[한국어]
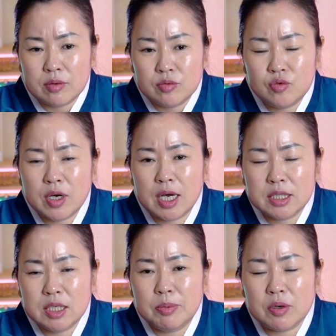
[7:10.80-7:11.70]
누가
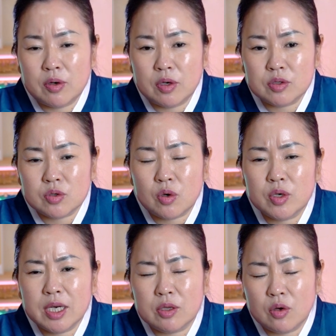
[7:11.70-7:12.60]
시비 걸어서
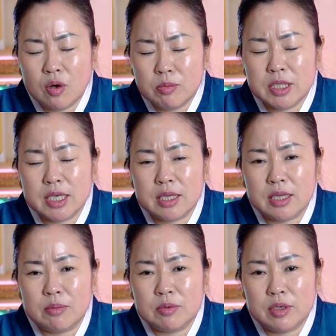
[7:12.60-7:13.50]
소리가 너무 세기
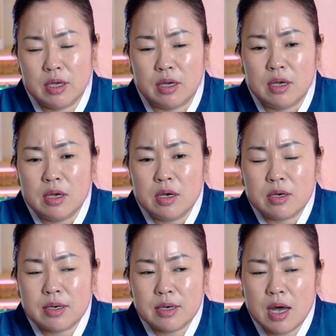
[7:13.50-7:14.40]
때문에
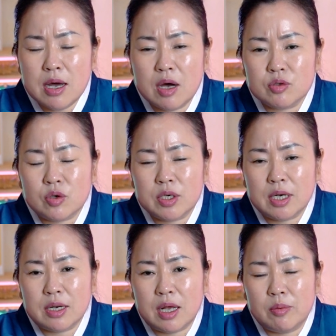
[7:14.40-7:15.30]
깡 하고
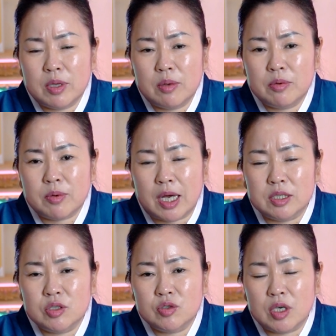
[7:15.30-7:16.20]
소리가 나게 되면
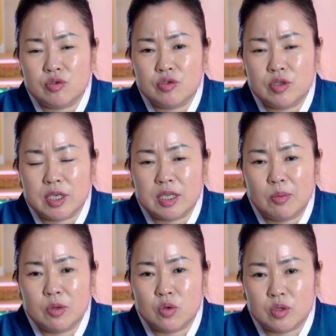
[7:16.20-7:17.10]
간제수가 뜰 수 있기
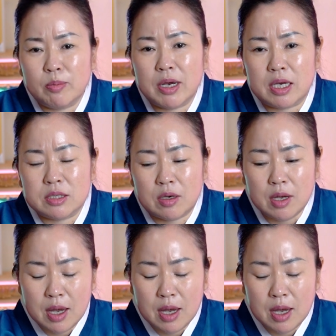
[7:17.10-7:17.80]
때문에 조심해 가세요.